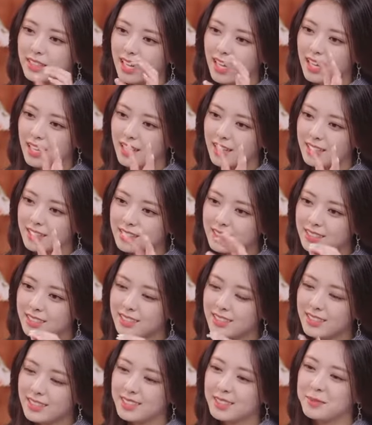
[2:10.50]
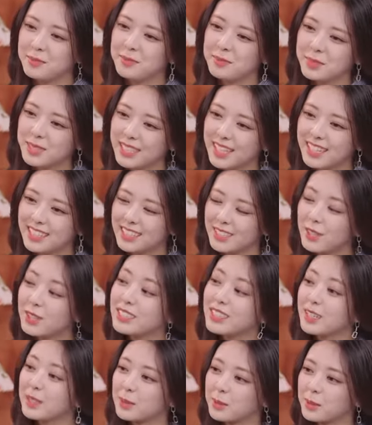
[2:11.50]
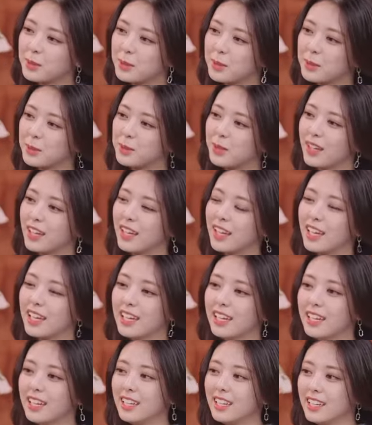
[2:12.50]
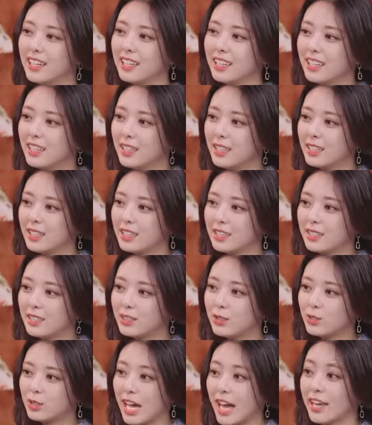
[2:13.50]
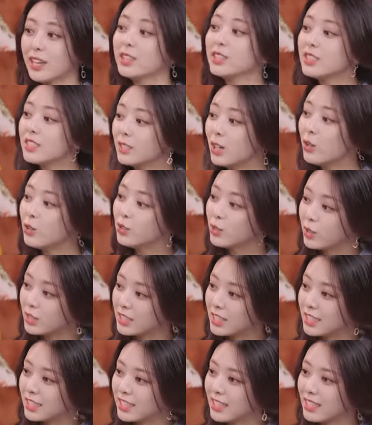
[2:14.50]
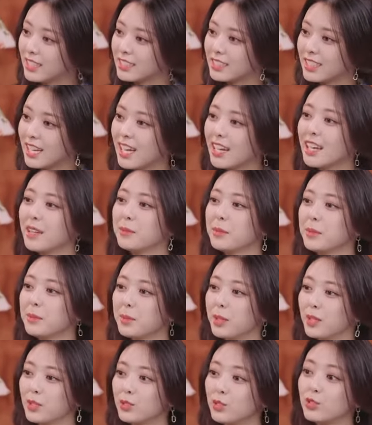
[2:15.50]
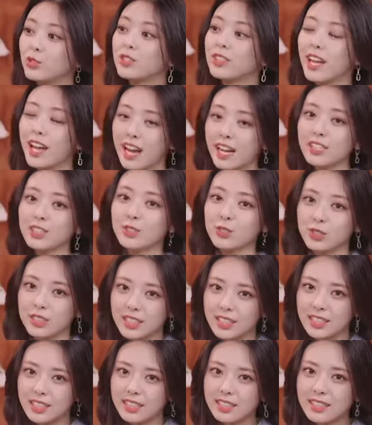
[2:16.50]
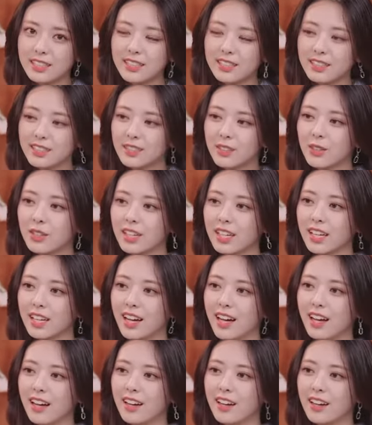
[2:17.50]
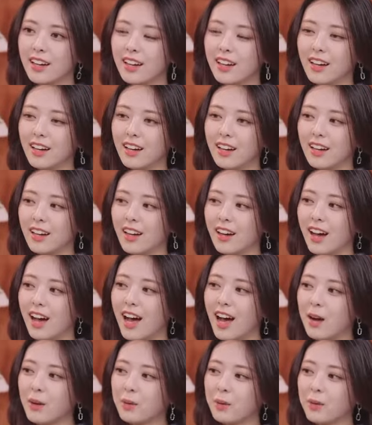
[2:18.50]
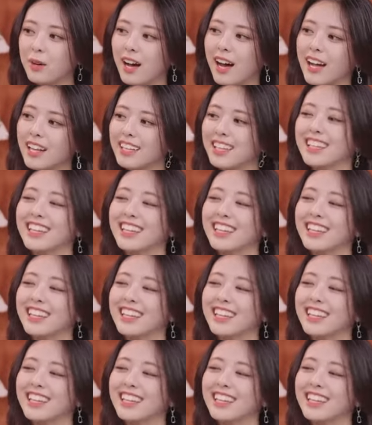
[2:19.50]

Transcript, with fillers: 현상이라. 는 현상도 그렇고 되게 자연스러운 거잖아. 그치. 사람이면 누구나 할 수 있는. 그러니까 너도 낄래? 이런 하고, 거. 아니. 아니.